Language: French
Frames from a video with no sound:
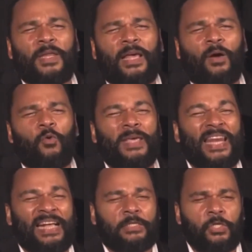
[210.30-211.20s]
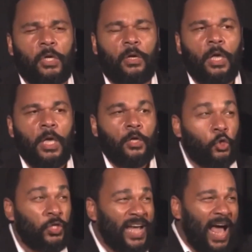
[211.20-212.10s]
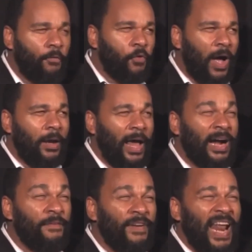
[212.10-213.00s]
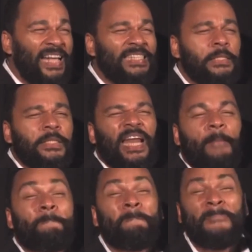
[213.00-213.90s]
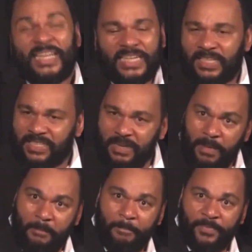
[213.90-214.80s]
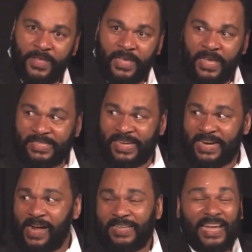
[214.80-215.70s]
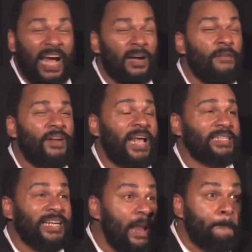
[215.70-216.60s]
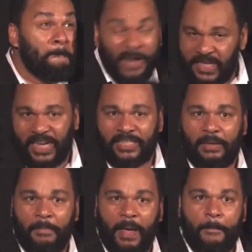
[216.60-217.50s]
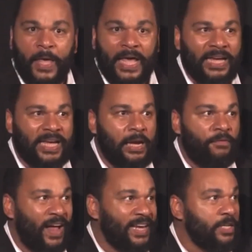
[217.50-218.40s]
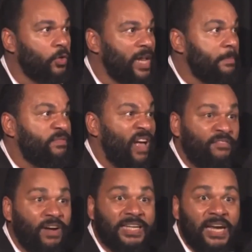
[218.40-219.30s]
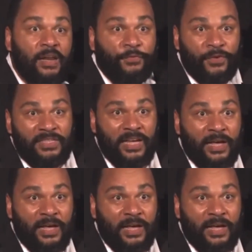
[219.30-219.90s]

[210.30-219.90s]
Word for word: rumination, jusqu'à avoir la révélation de la méchanceté même. C'est grâce à la révélation de la méchanceté même que le vanillodème, il va inventer le fusil.